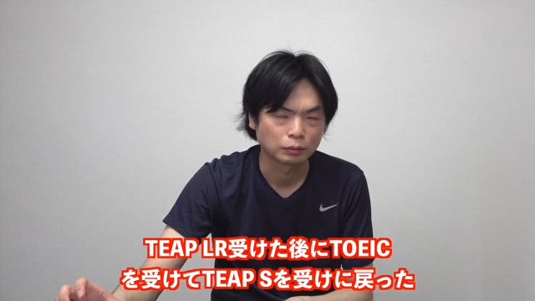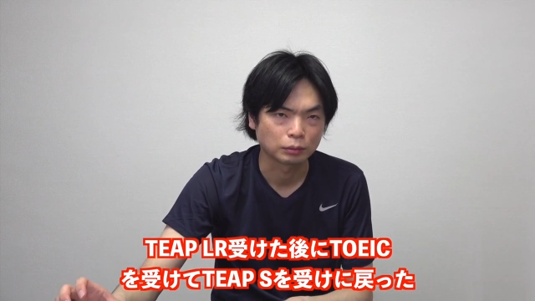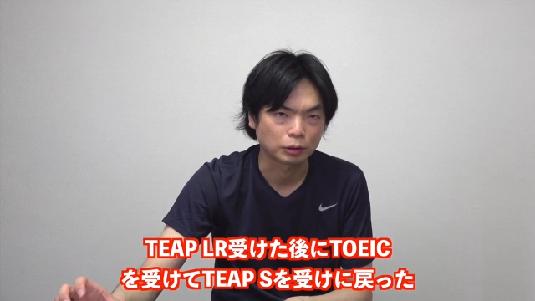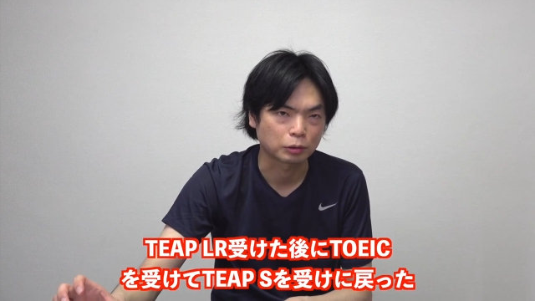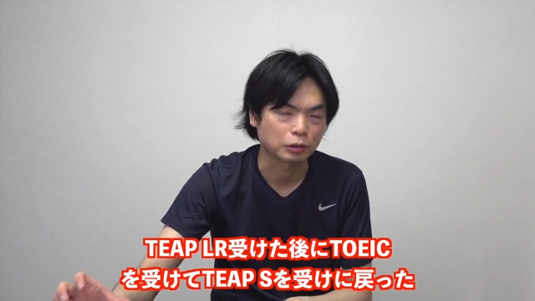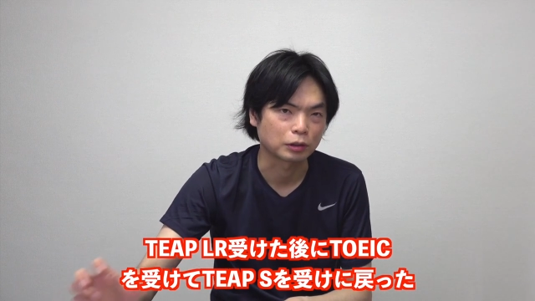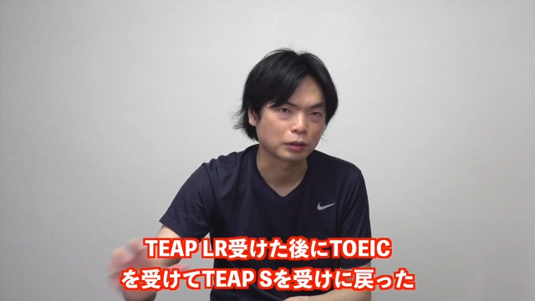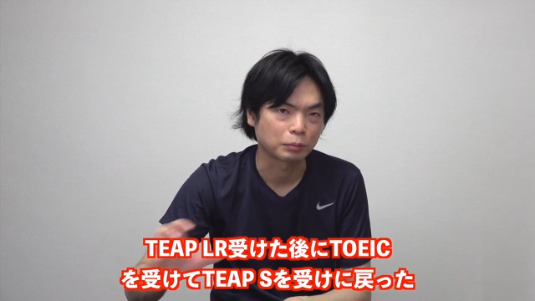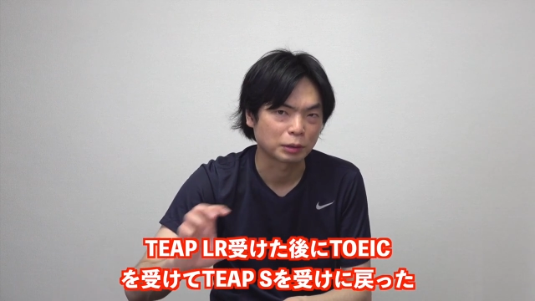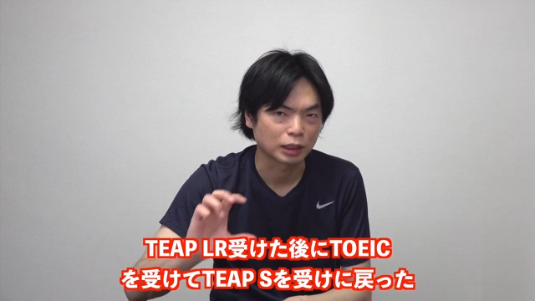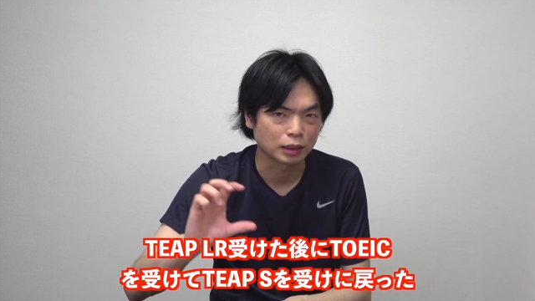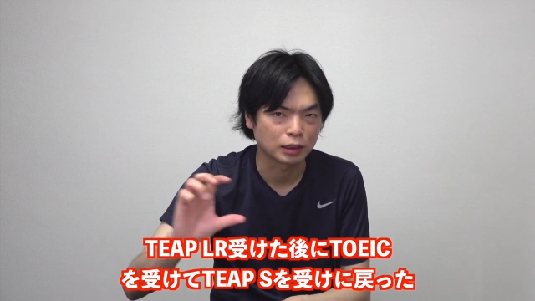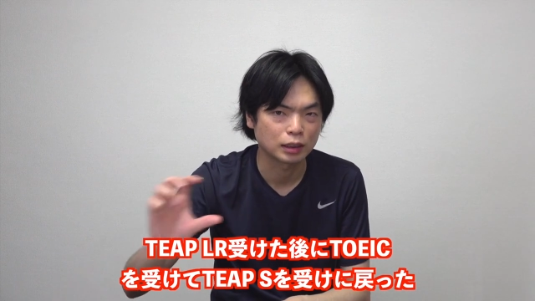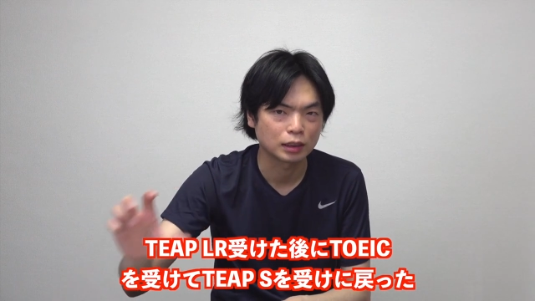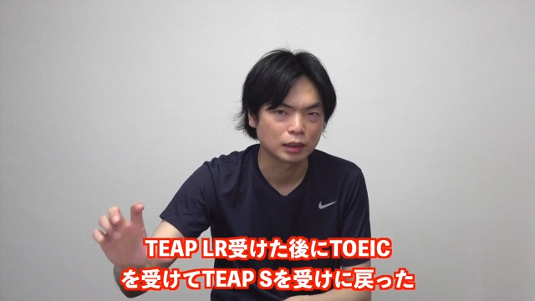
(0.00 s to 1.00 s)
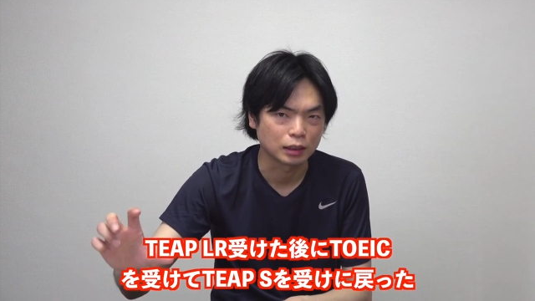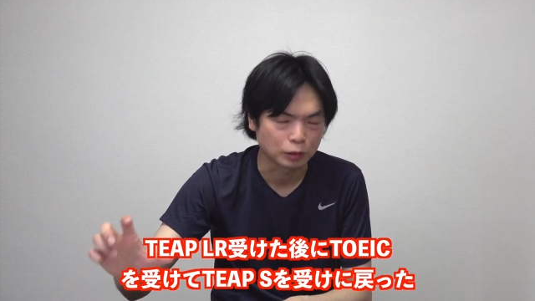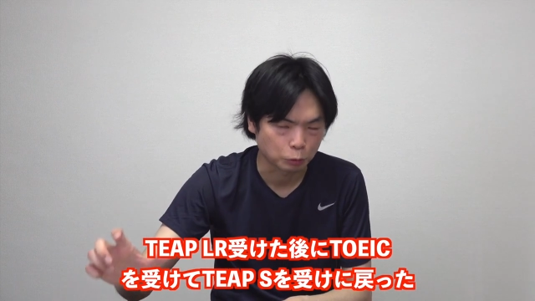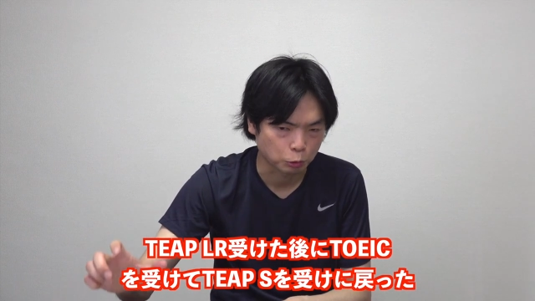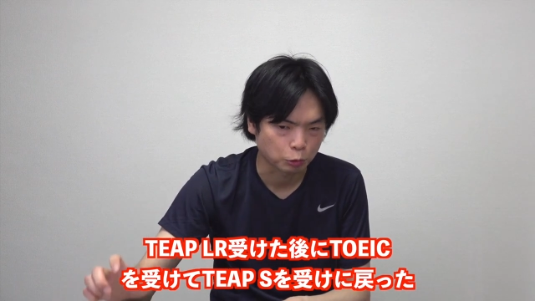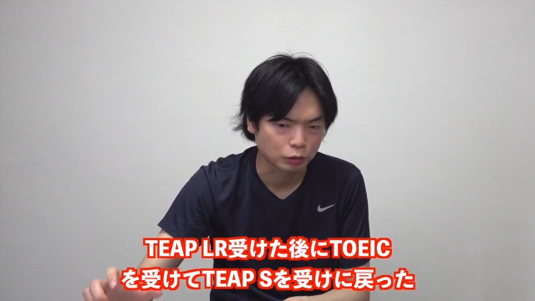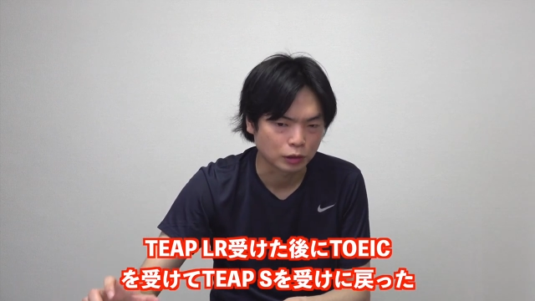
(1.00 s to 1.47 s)
まあ、トイックがまだ1時
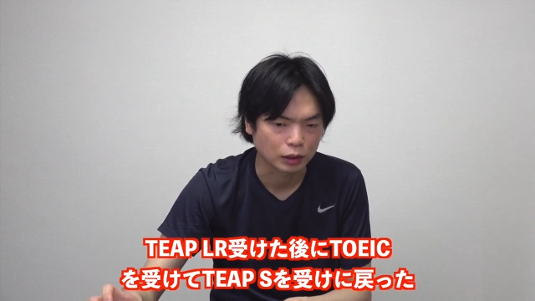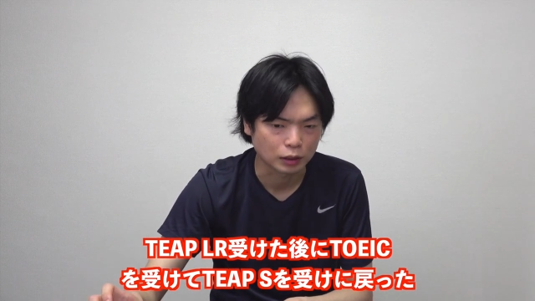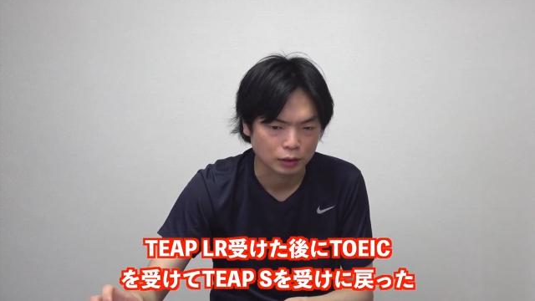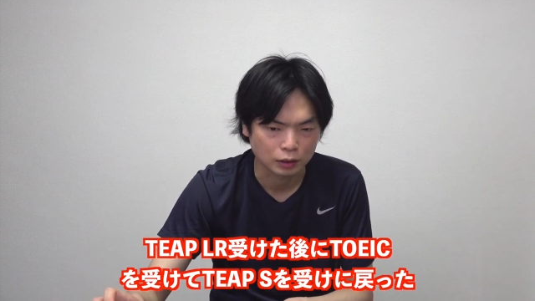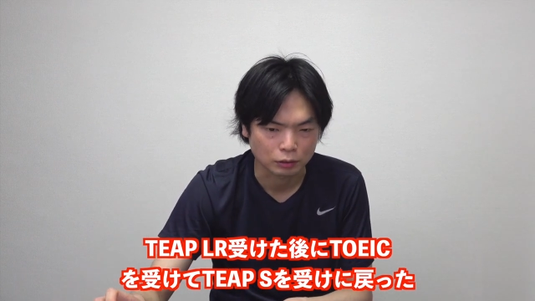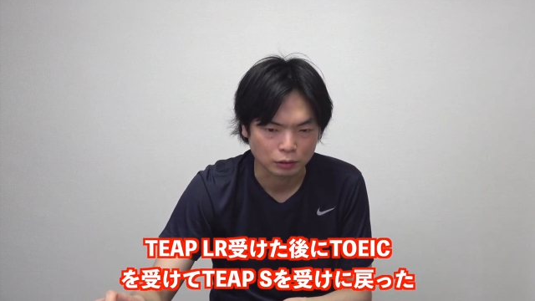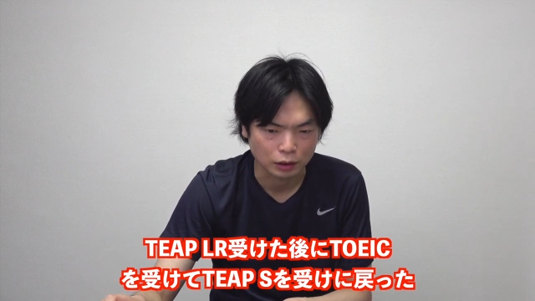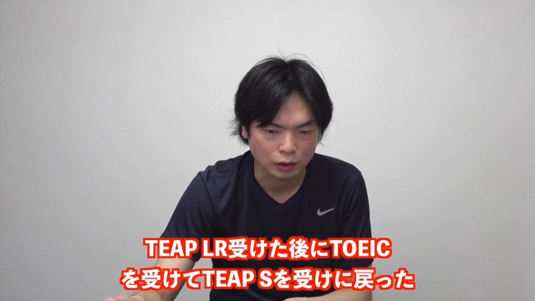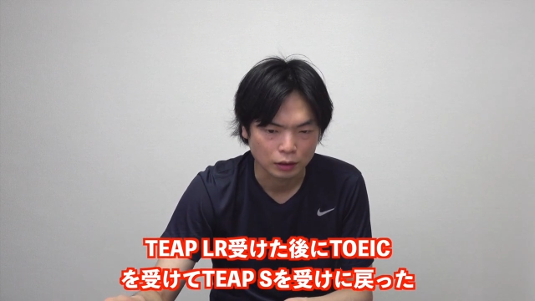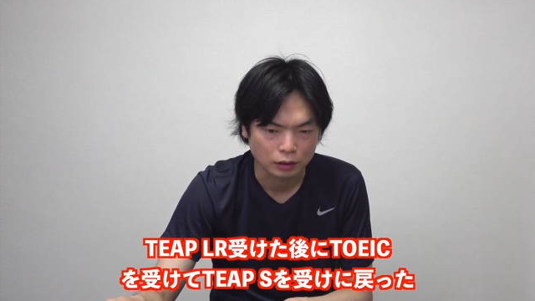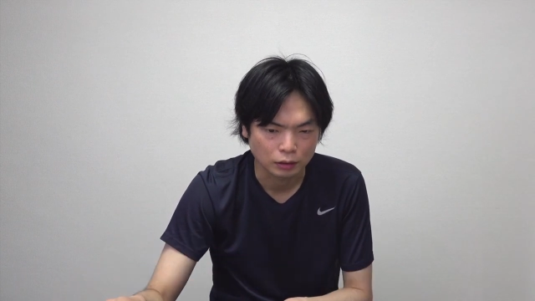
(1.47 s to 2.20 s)
に行われてた時に